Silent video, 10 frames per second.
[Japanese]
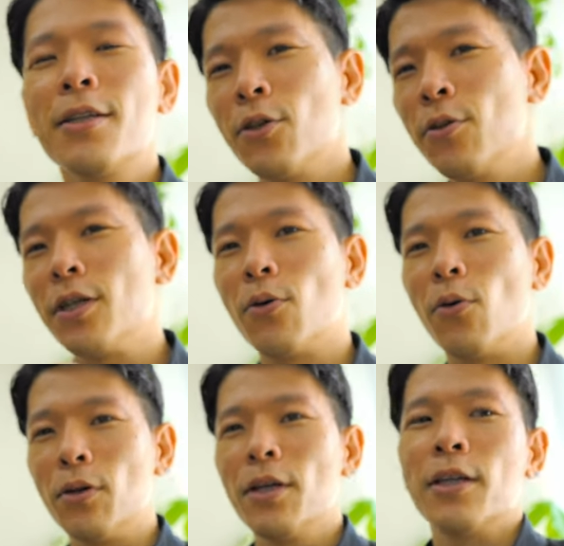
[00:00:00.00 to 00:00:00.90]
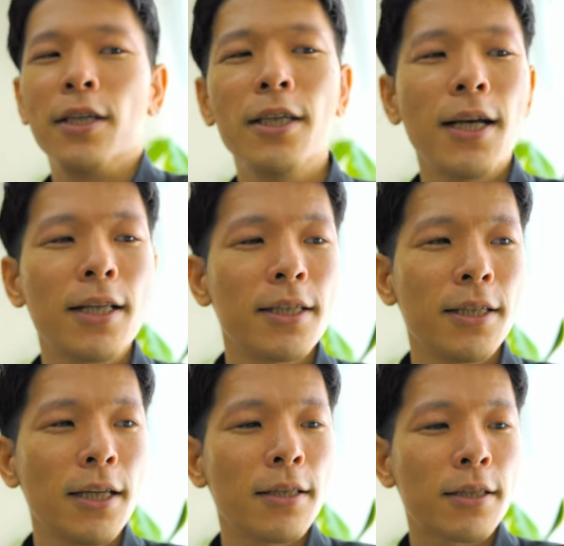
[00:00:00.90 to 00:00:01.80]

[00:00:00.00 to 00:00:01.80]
そういうふうにこう、いい感じにね、